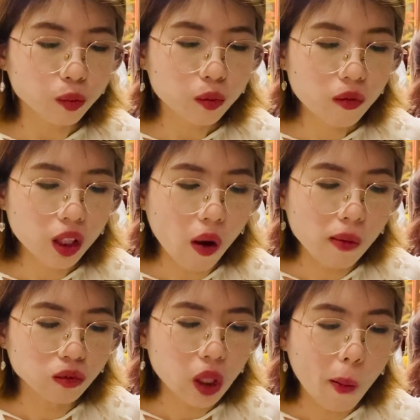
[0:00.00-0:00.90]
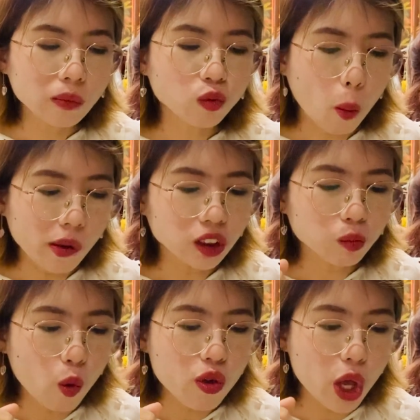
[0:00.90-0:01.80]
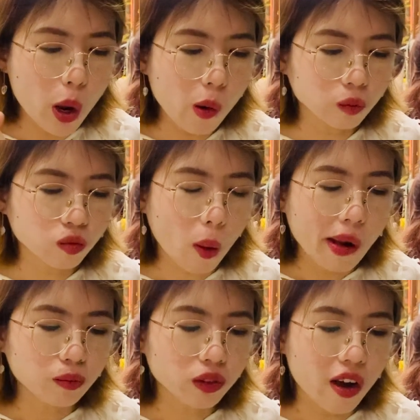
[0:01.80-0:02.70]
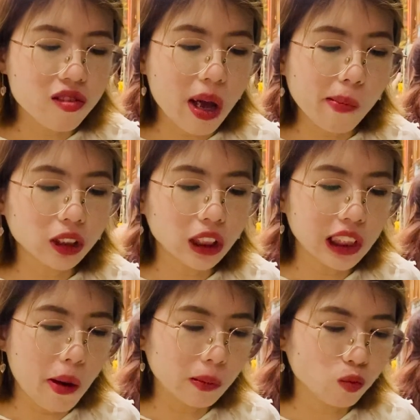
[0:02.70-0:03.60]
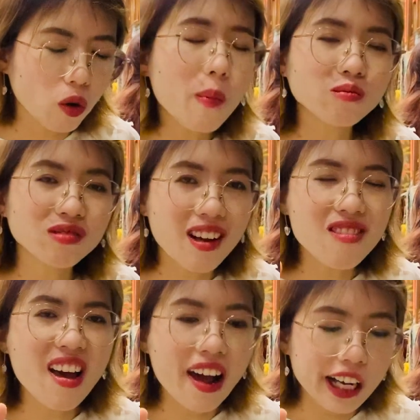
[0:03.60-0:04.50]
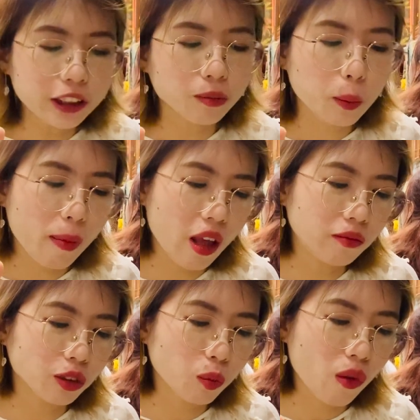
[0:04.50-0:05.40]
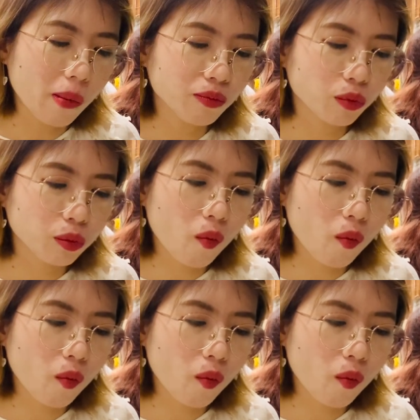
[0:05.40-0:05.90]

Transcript: mùi trứng muối nhiều. Ở trong thì dài, nó hơi cứng